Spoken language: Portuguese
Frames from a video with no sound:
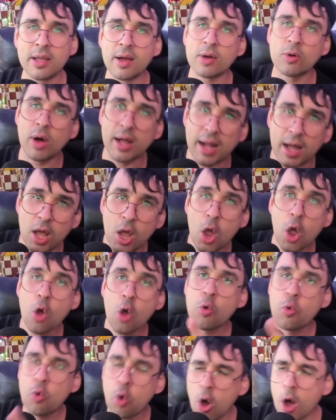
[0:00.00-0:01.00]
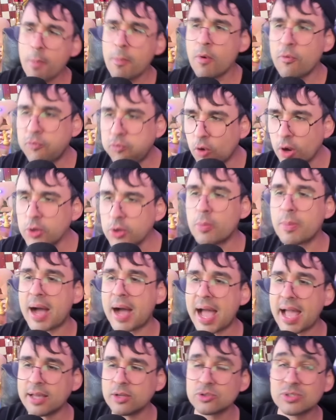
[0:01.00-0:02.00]
Agora, como foi o
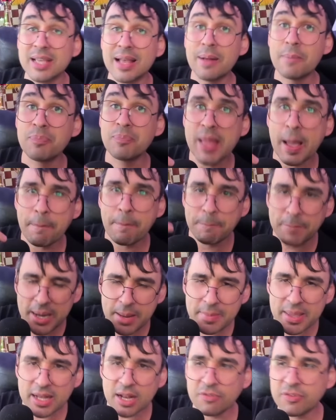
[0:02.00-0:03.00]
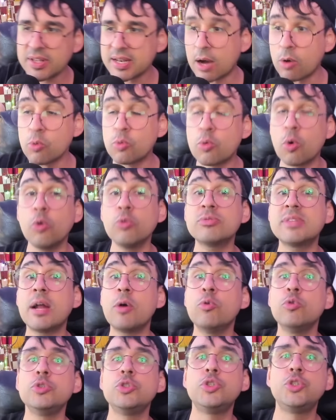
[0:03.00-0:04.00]
Magnus na primeira final contra
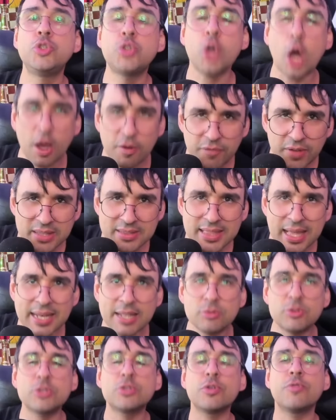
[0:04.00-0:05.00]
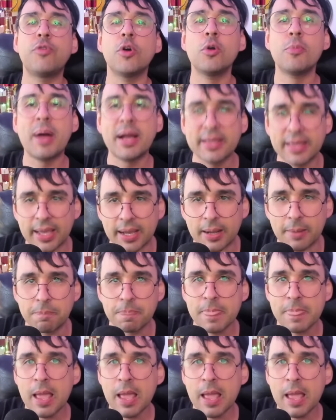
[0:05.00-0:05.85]
o jovem talento? Isso foi uma guerra.